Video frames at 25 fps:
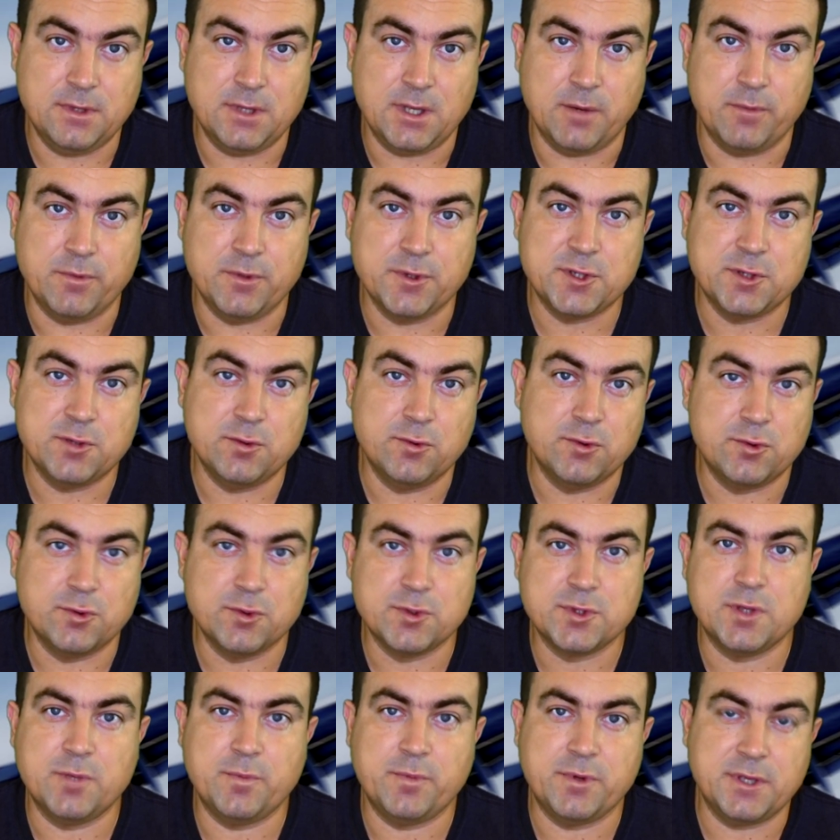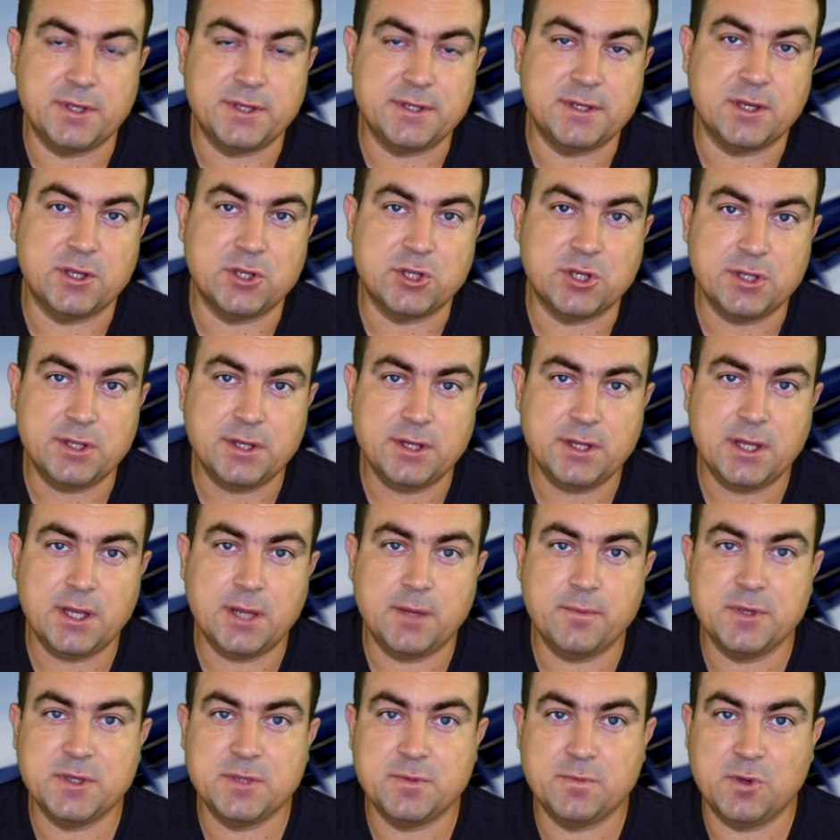АБСУ ТУ-154
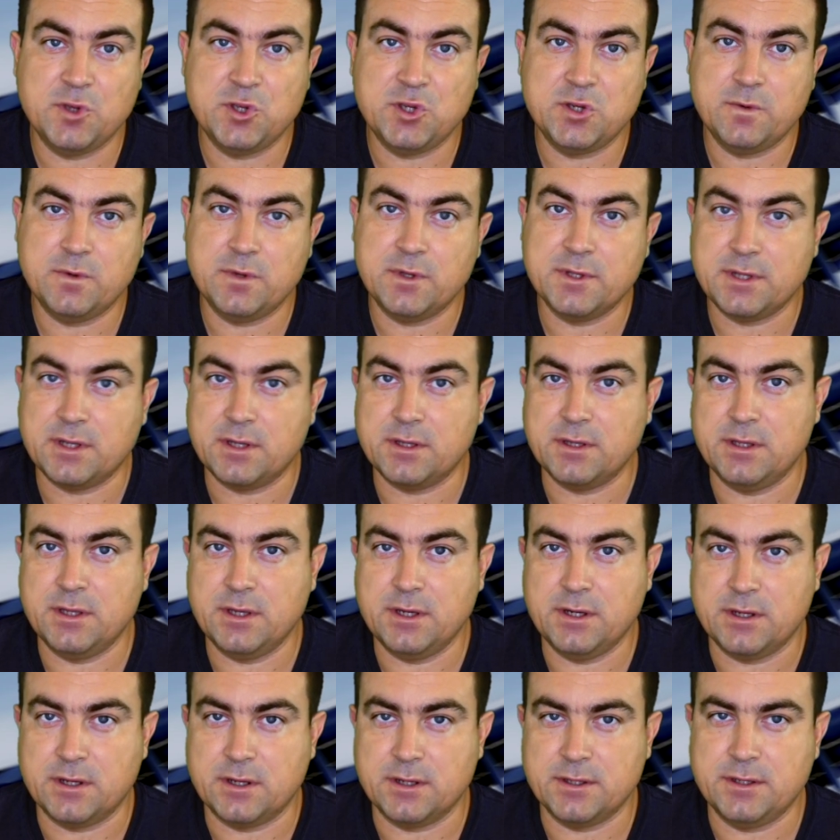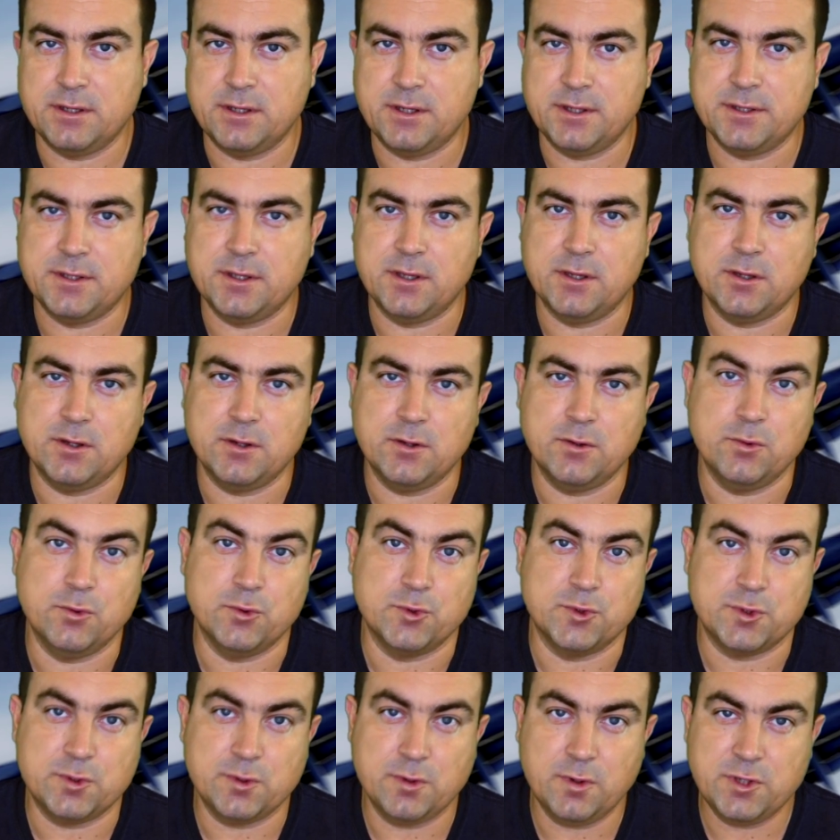обеспечивает заданные характеристики
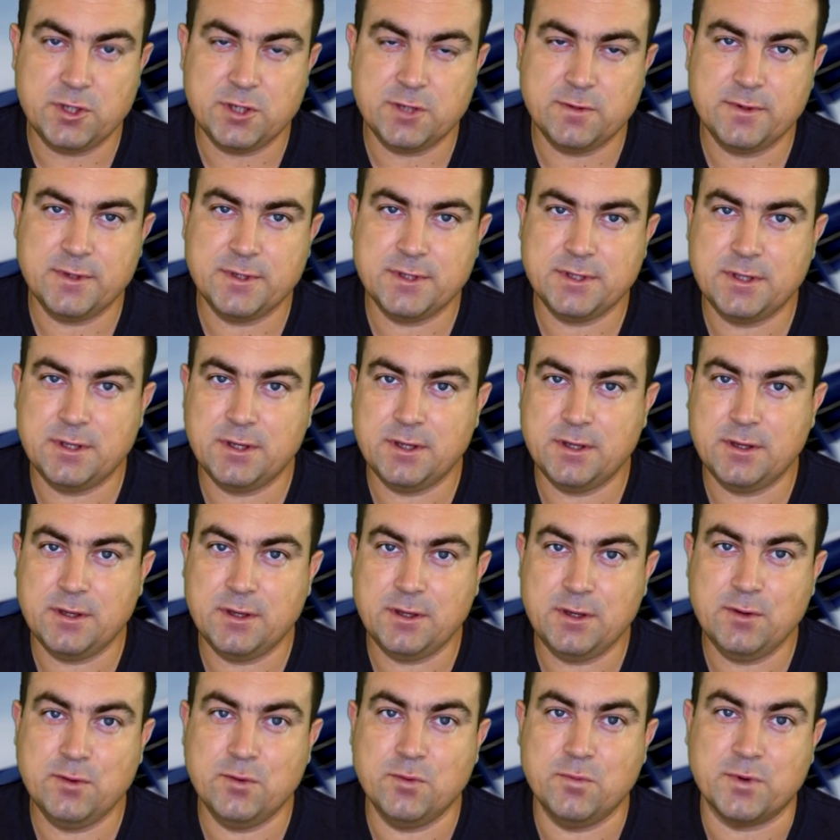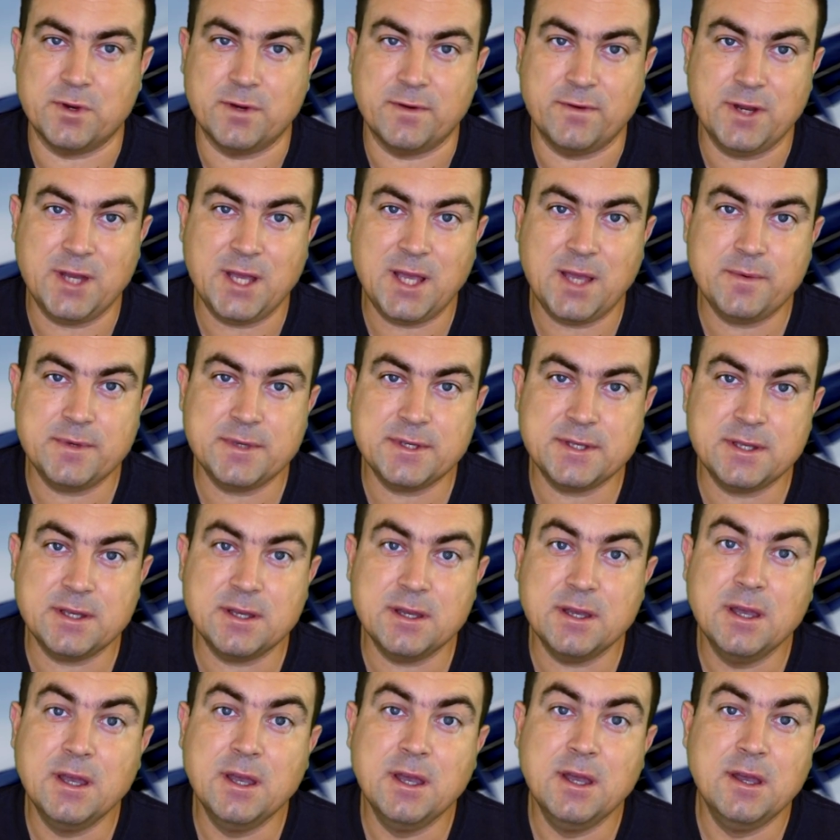устойчивости и
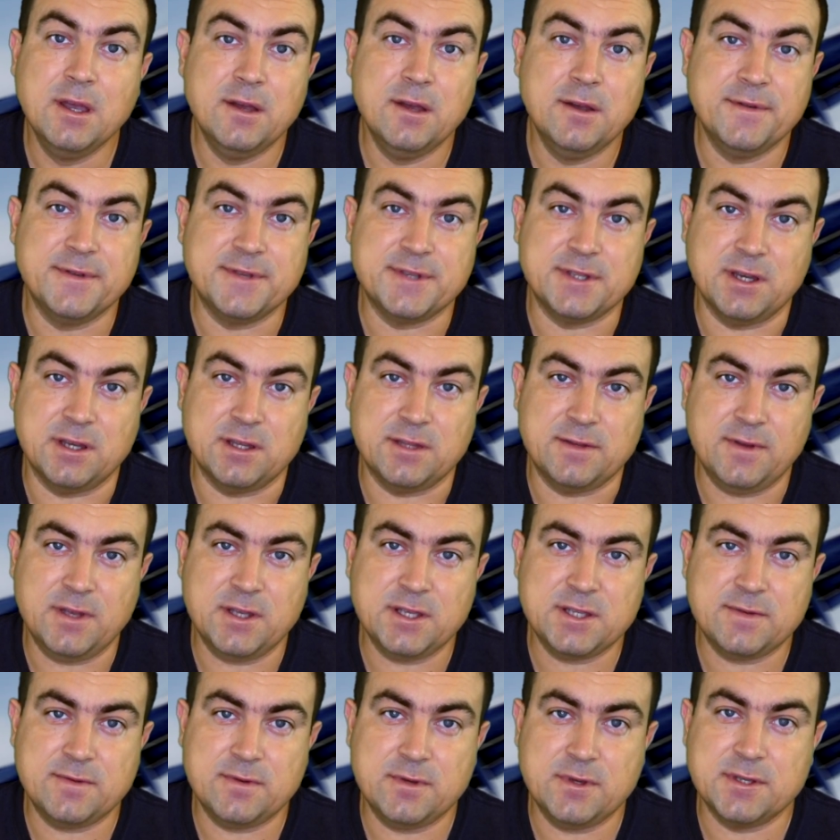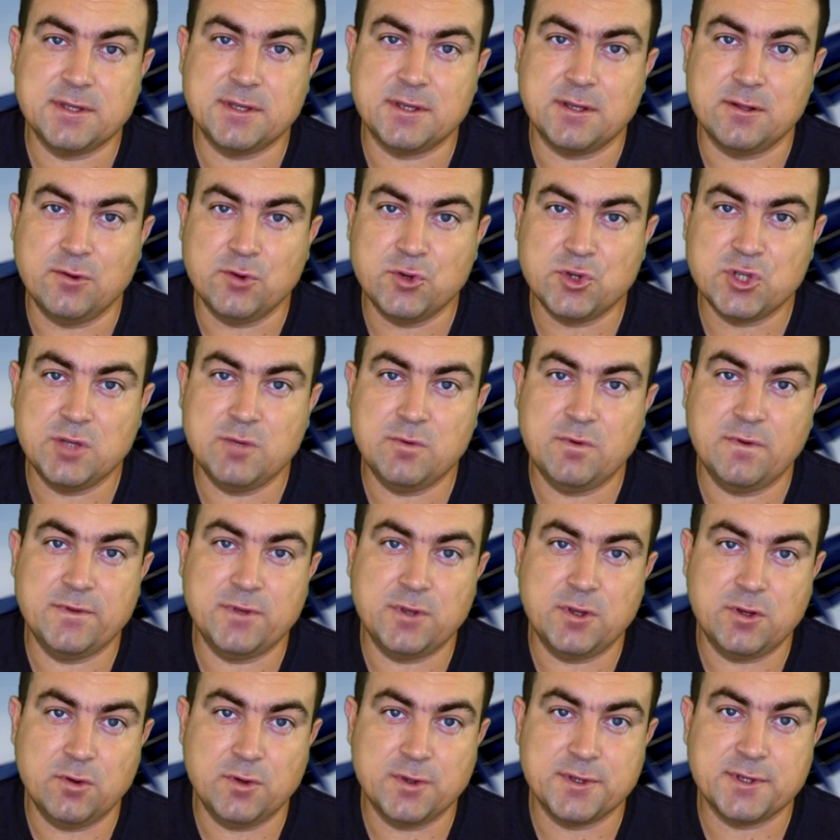управляемости в соответствии с заложенными в
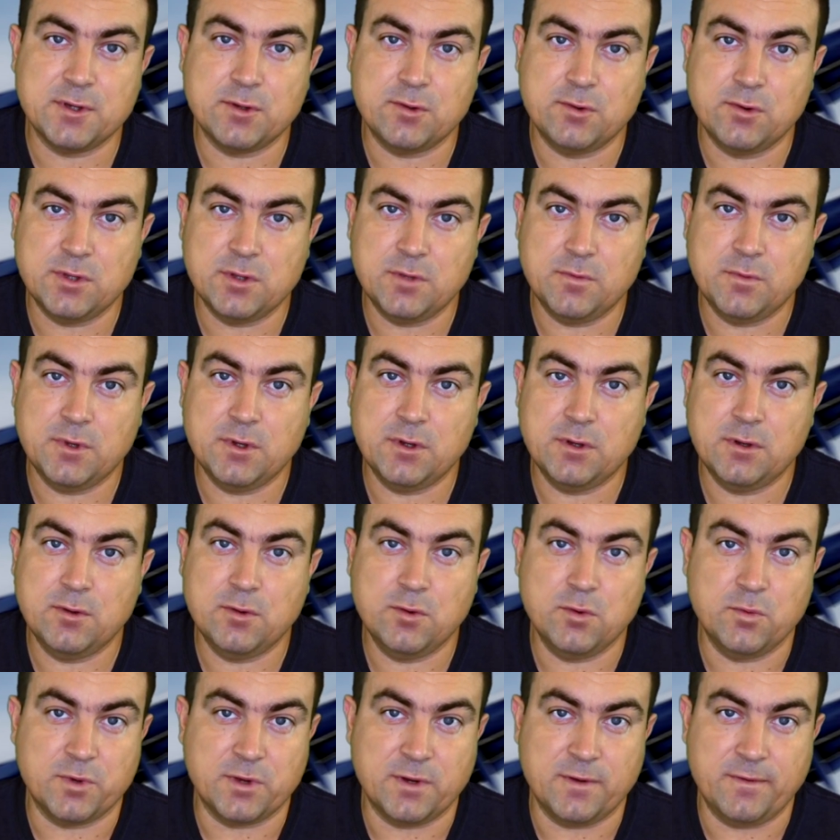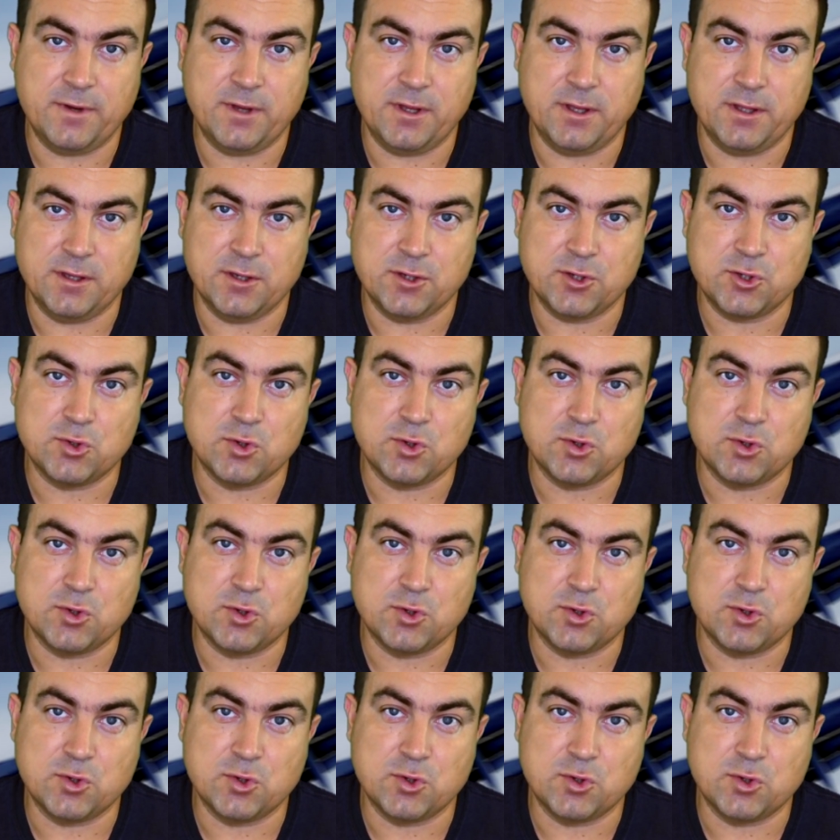нее законами управления.